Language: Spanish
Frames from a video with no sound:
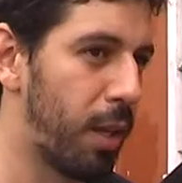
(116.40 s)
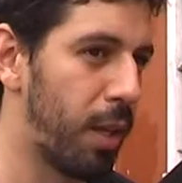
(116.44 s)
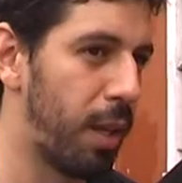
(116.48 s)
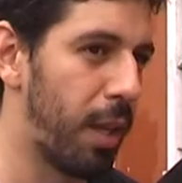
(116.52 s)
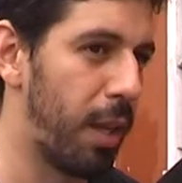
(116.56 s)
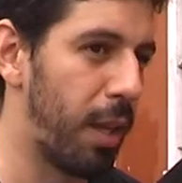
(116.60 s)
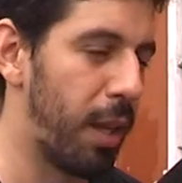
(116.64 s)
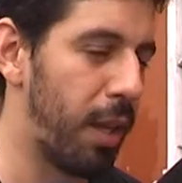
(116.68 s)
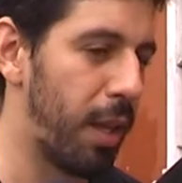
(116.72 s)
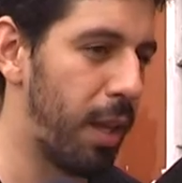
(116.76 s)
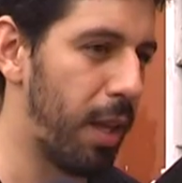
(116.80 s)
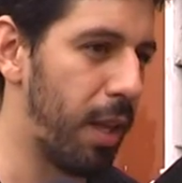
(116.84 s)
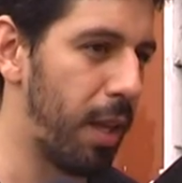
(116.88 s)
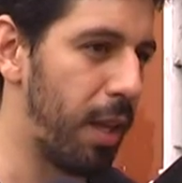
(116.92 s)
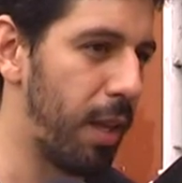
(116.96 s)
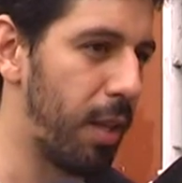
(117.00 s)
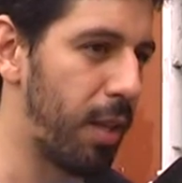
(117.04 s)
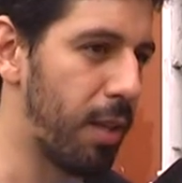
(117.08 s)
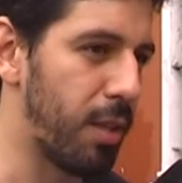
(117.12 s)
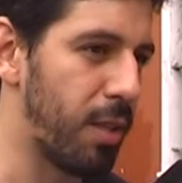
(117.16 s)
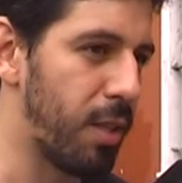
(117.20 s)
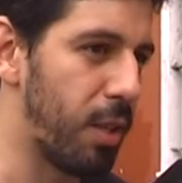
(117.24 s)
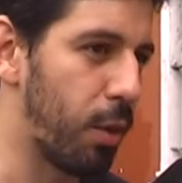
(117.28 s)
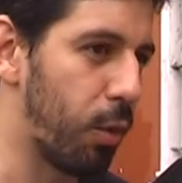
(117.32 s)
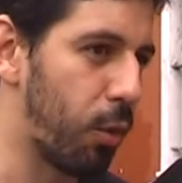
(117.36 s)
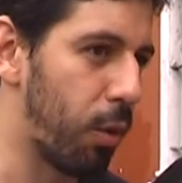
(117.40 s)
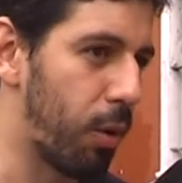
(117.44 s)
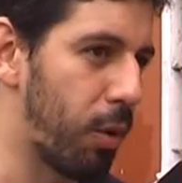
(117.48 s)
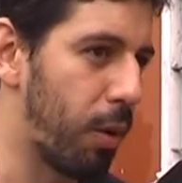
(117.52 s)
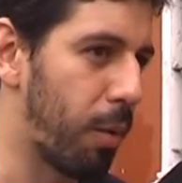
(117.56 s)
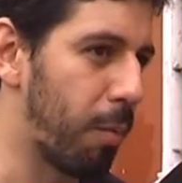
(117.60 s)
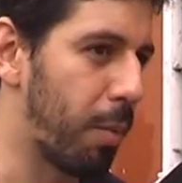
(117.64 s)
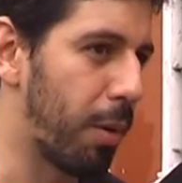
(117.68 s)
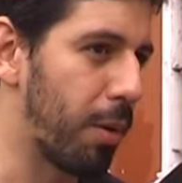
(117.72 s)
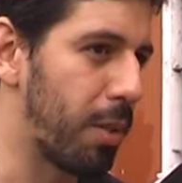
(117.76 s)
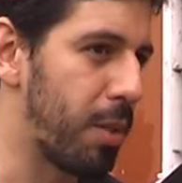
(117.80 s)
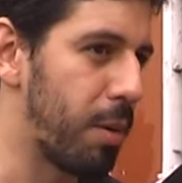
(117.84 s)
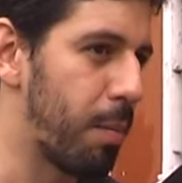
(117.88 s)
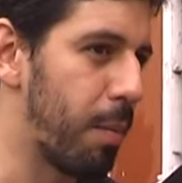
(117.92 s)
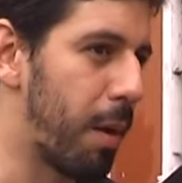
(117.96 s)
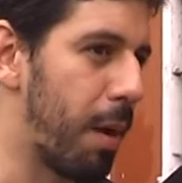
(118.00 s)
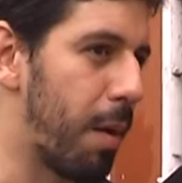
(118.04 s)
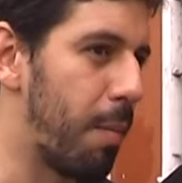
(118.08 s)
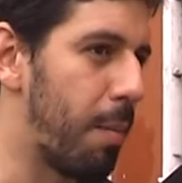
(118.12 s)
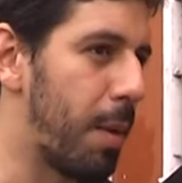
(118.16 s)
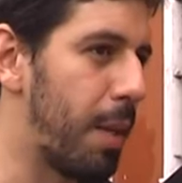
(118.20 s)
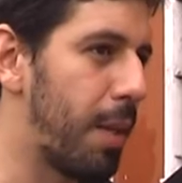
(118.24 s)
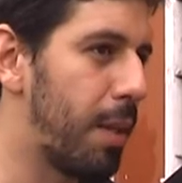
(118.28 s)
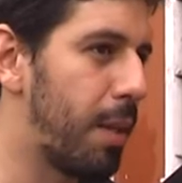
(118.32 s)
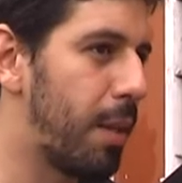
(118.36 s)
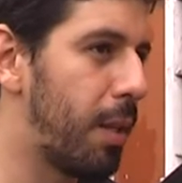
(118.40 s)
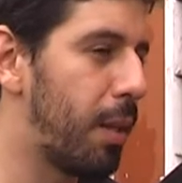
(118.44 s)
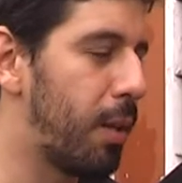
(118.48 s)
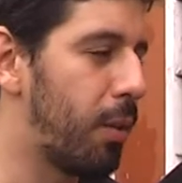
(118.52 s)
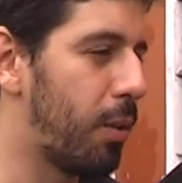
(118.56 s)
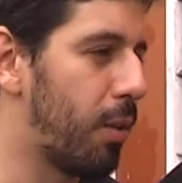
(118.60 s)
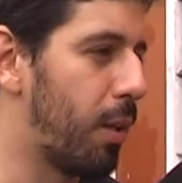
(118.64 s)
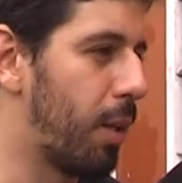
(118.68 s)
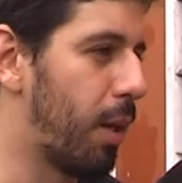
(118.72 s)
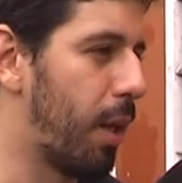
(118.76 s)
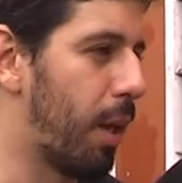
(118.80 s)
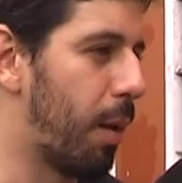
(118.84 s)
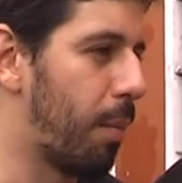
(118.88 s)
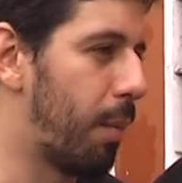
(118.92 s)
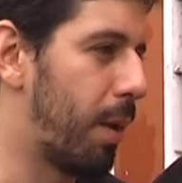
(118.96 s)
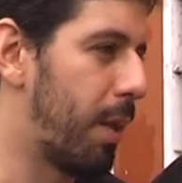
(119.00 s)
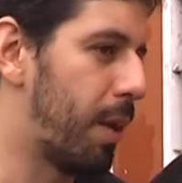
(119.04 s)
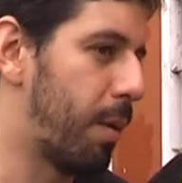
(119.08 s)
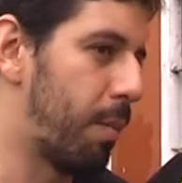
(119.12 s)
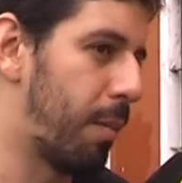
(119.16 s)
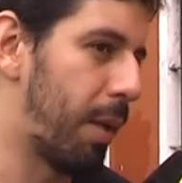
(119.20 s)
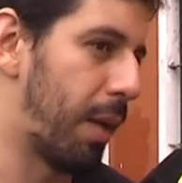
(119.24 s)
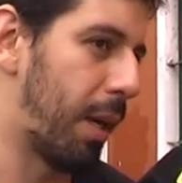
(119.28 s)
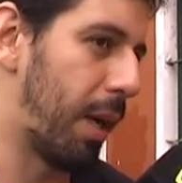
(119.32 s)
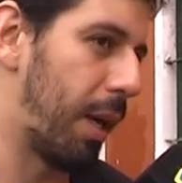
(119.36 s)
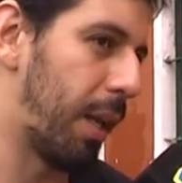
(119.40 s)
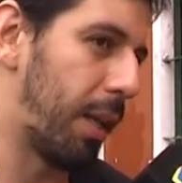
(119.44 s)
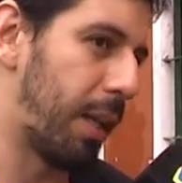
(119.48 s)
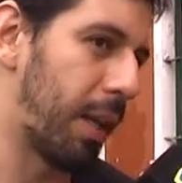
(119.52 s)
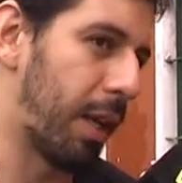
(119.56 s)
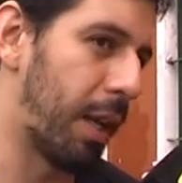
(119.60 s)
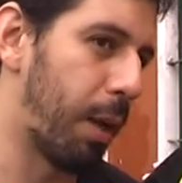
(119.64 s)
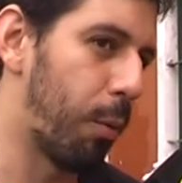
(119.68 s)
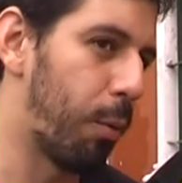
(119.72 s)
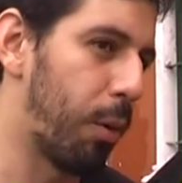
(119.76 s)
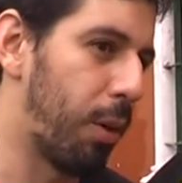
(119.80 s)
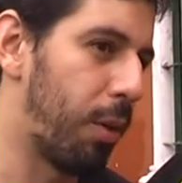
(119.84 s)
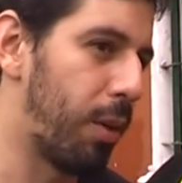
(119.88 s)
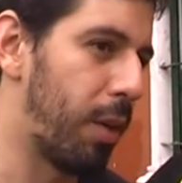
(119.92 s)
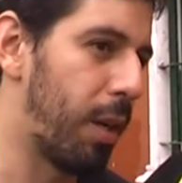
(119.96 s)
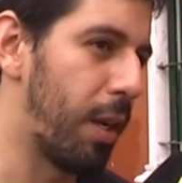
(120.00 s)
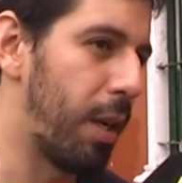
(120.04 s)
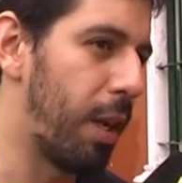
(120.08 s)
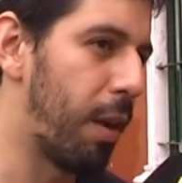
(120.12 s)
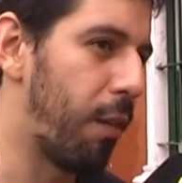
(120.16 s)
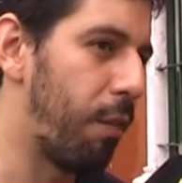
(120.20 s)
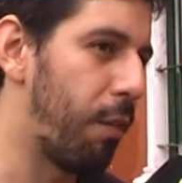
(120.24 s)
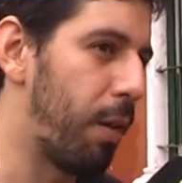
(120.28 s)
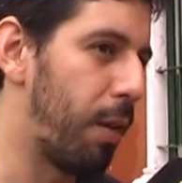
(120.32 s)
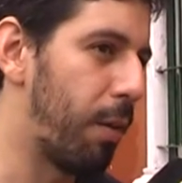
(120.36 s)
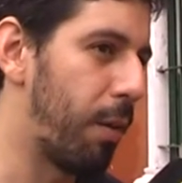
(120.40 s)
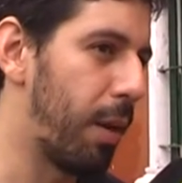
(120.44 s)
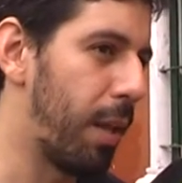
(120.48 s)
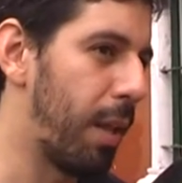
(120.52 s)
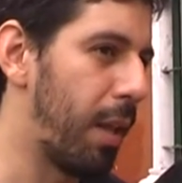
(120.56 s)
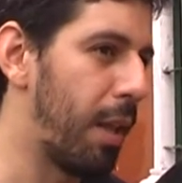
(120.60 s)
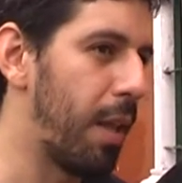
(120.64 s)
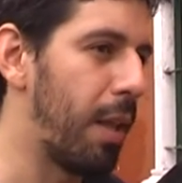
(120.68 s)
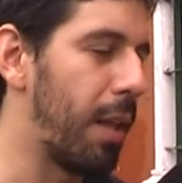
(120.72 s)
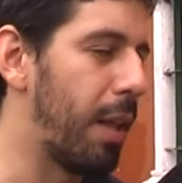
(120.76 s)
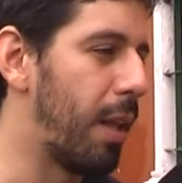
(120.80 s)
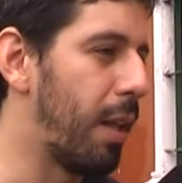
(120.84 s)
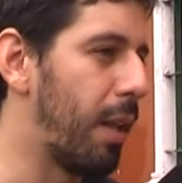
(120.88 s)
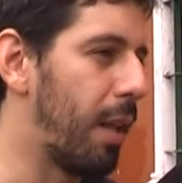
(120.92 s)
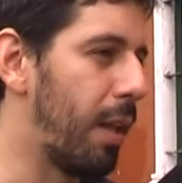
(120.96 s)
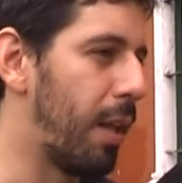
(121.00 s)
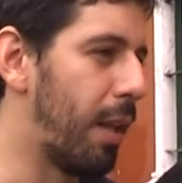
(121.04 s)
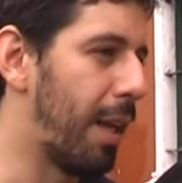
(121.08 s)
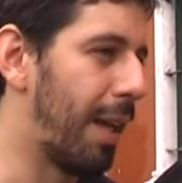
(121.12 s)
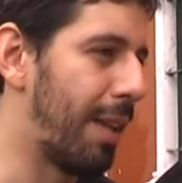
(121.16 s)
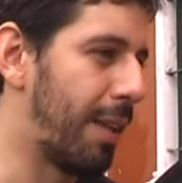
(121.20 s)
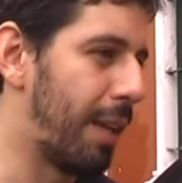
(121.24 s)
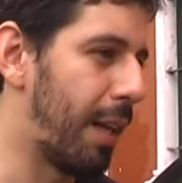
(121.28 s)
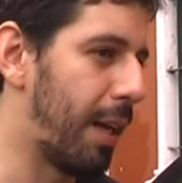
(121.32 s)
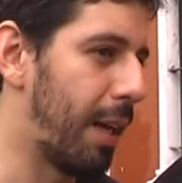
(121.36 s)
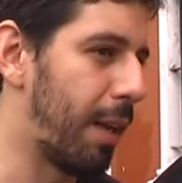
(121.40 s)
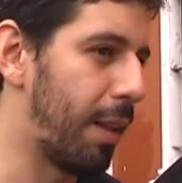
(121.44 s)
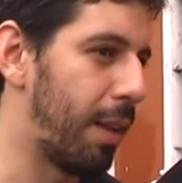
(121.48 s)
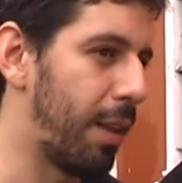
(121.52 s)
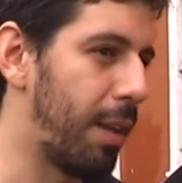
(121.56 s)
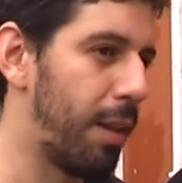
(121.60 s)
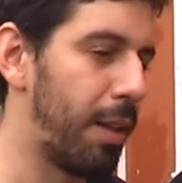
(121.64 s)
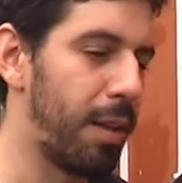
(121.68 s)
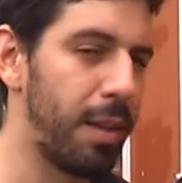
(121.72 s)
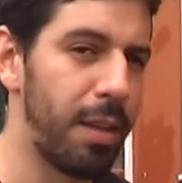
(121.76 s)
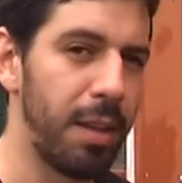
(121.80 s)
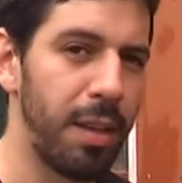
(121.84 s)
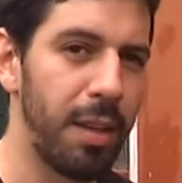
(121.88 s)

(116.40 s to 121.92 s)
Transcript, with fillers: eh, de 5 años aproximadamente, donde la madre me relata que bueno, tenía fiebre desde la tarde.